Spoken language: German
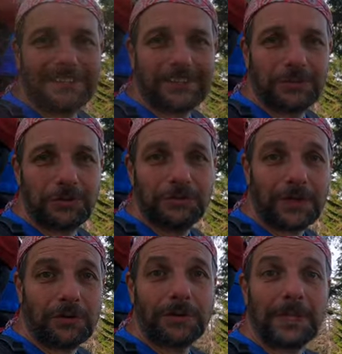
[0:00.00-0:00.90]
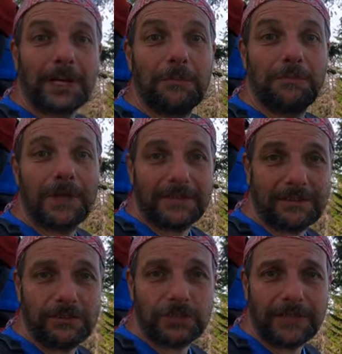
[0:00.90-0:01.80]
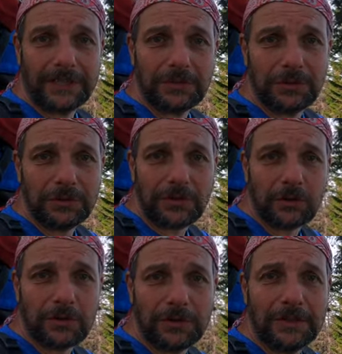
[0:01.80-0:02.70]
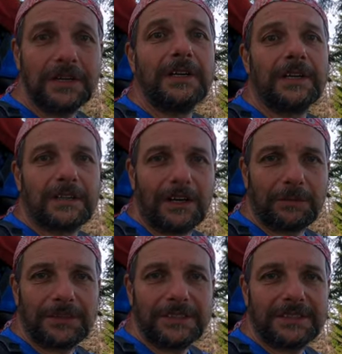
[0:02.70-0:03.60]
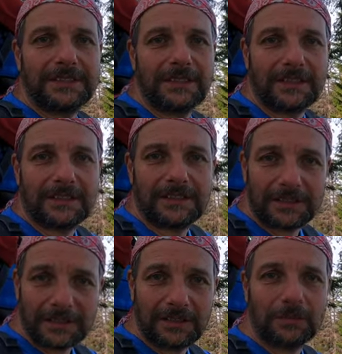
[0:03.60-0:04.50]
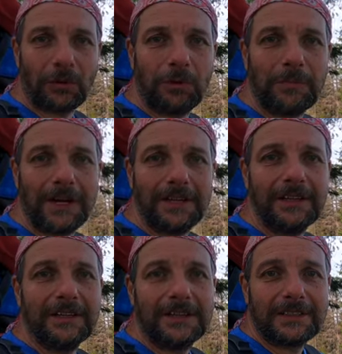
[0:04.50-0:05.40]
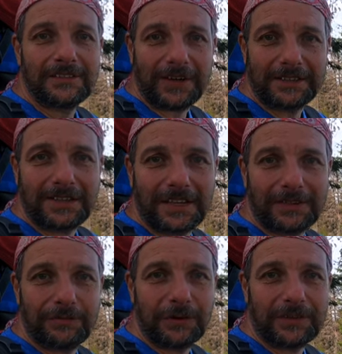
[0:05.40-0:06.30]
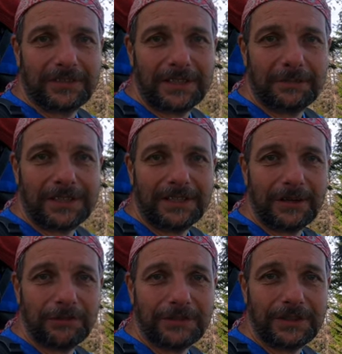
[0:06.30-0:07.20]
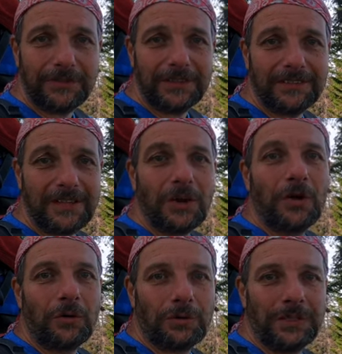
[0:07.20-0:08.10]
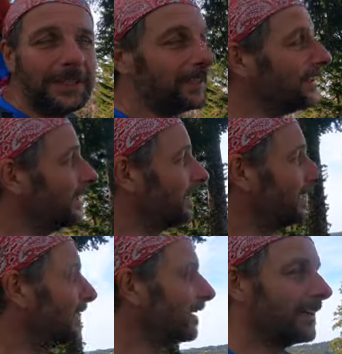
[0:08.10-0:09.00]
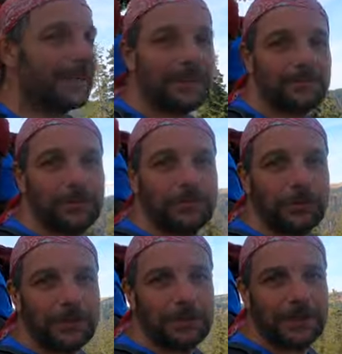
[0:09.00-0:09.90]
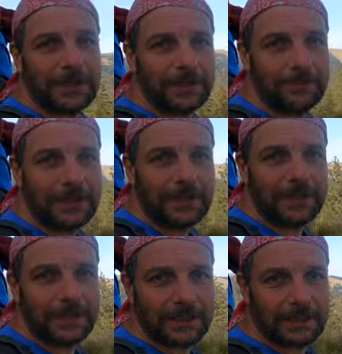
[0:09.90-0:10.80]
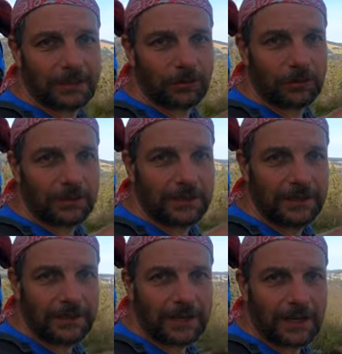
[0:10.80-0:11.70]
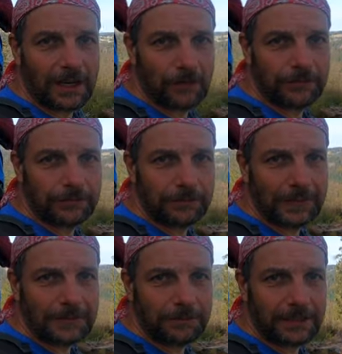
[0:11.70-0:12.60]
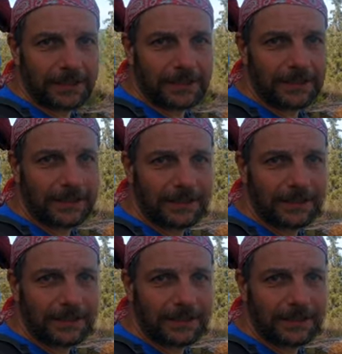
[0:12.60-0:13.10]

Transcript: sehr schön. Man konnte nach Metzenschwand runter gucken. Da bin ich äh, nochmal zwei Tage vorher selber gelaufen gewesen. Und hier hat man wunderbaren Blick darüber auf den Feldberg.